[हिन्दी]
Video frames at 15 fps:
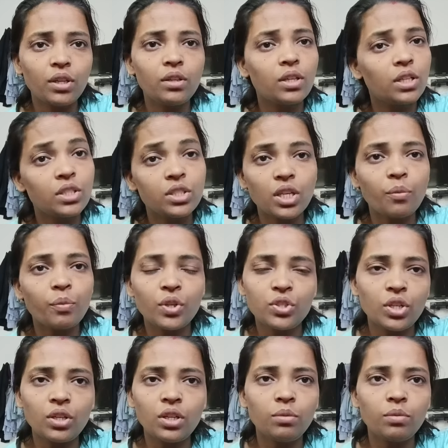की कच्चे आम की
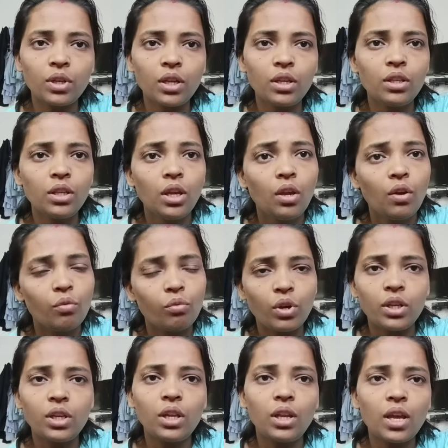चटनी बनाई
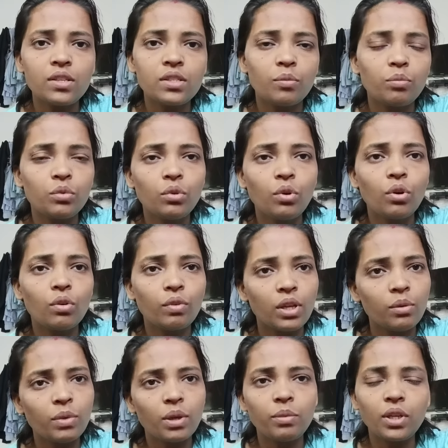वही खिलाई सबको और वही
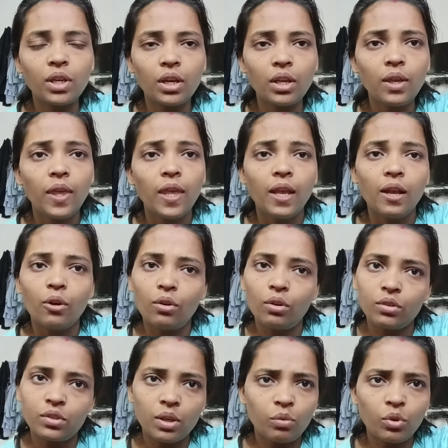मैं भी खाई
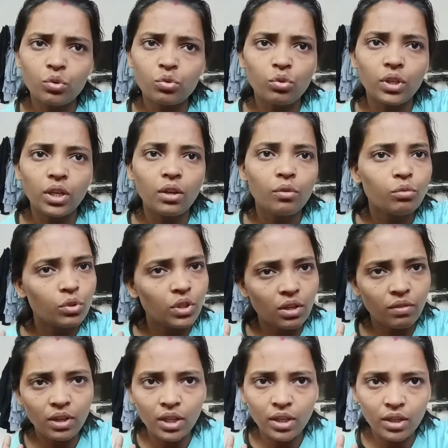और सब लोग सो गए वो
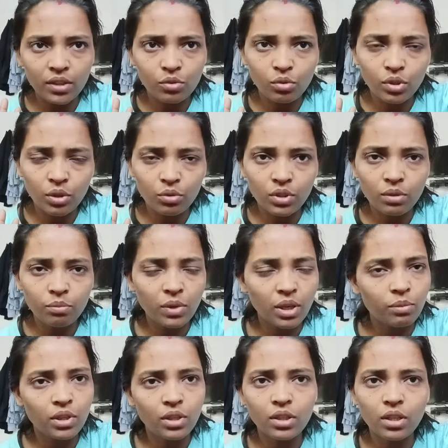दवा खा के सो गए उधर मैं
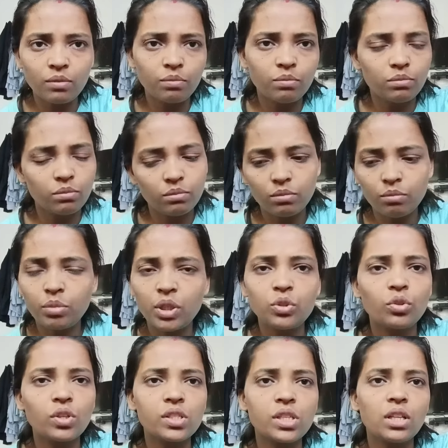भी इधर
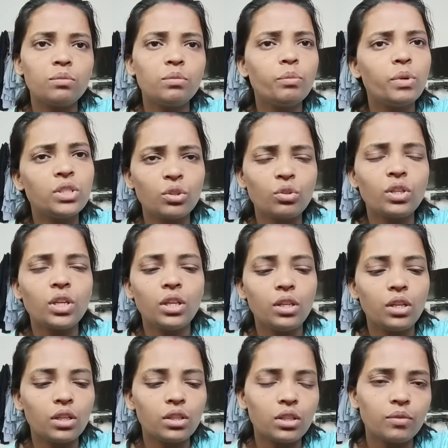बच्चों के साथ में बच्चे तो खेल ही
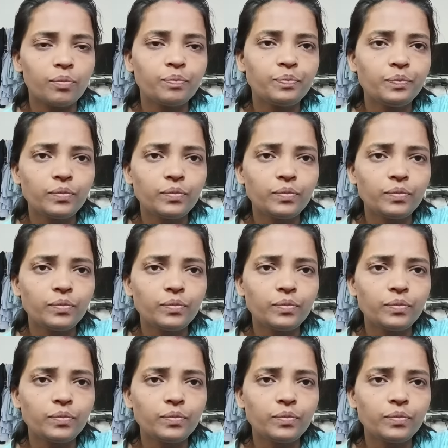रहे थे